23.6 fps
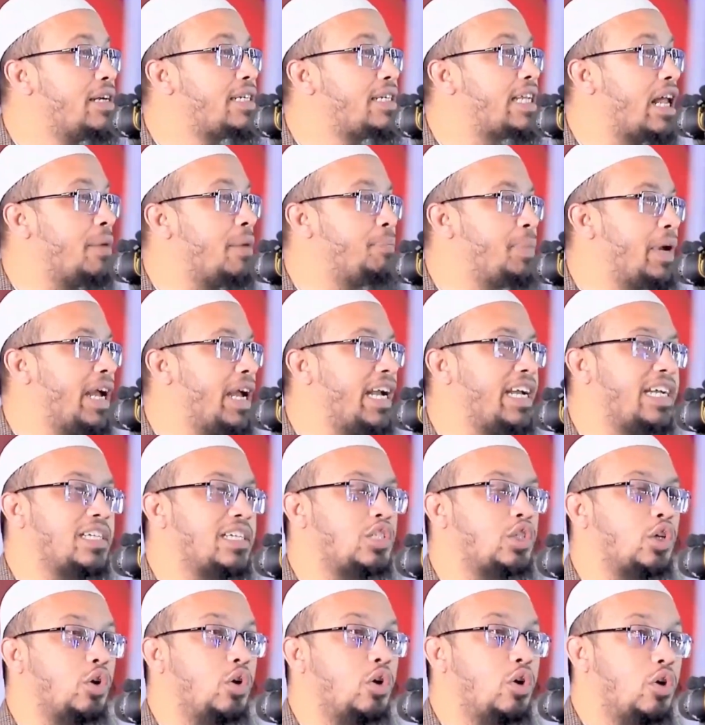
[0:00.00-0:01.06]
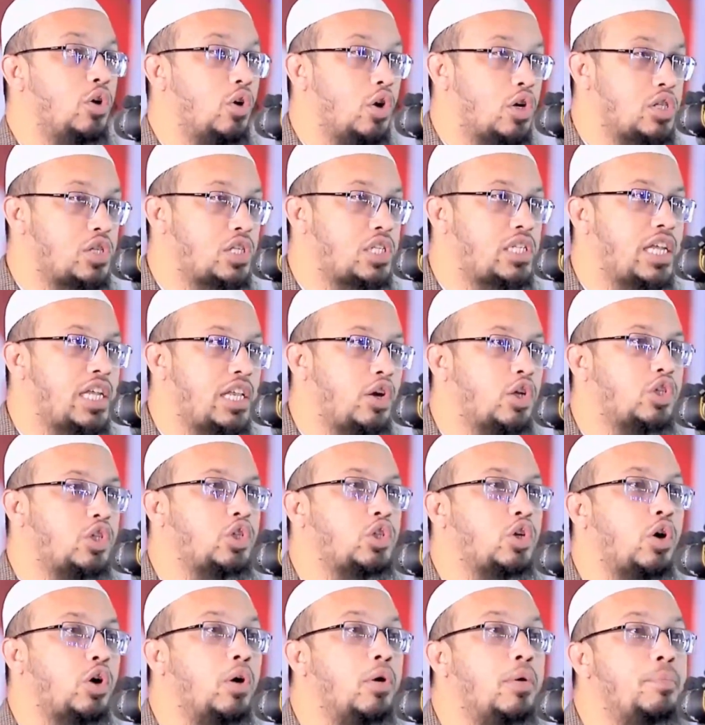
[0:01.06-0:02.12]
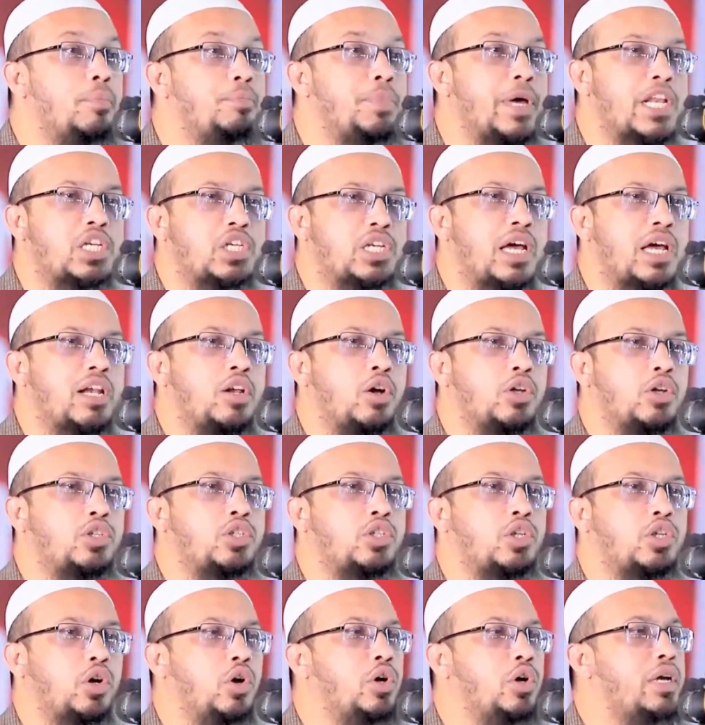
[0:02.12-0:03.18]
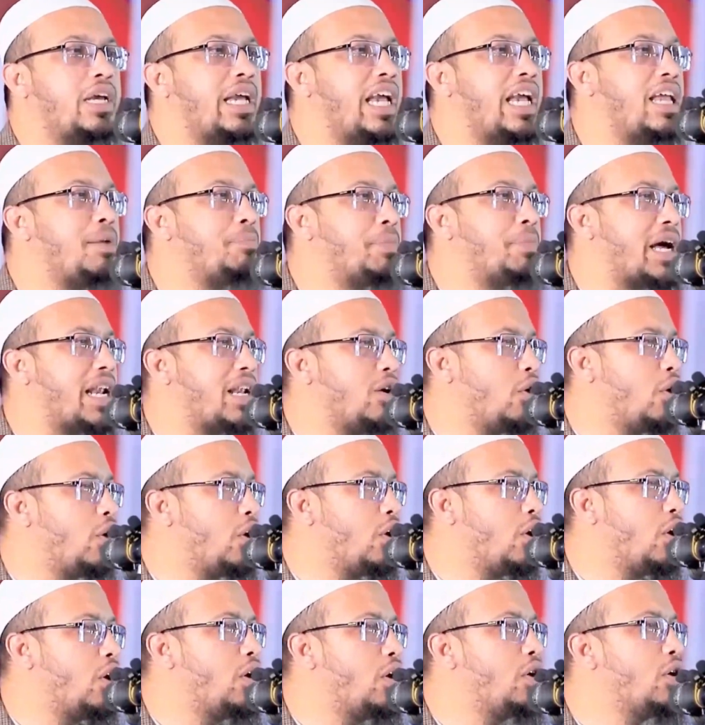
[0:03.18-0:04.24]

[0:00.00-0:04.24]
টের পেয়ে গেছো অস্থির হচ্ছ পেরেশান হচ্ছ এর মানে হলো